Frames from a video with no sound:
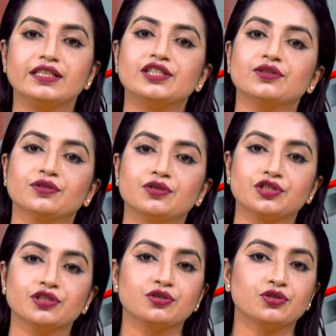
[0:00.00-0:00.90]
নিষিদ্ধ
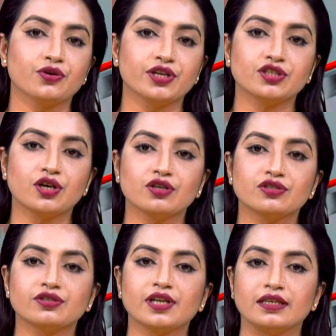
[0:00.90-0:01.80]
ঘোষিত জঙ্গি
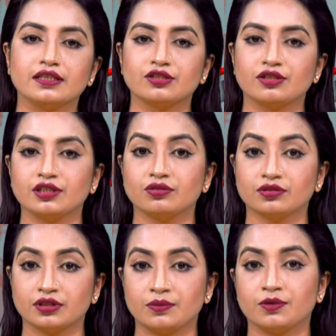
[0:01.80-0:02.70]
সংগঠন আল্লাহর দলের
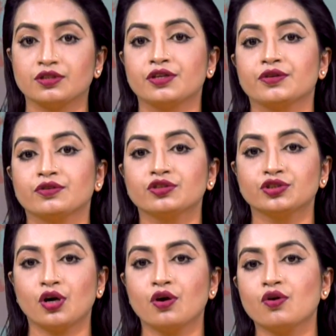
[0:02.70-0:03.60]
তত্ত্বাবধায়ক
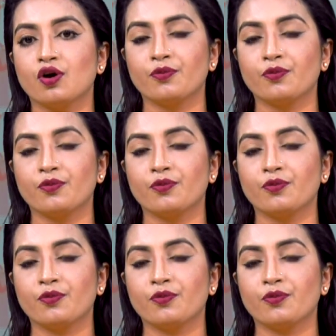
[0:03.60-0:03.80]
সহ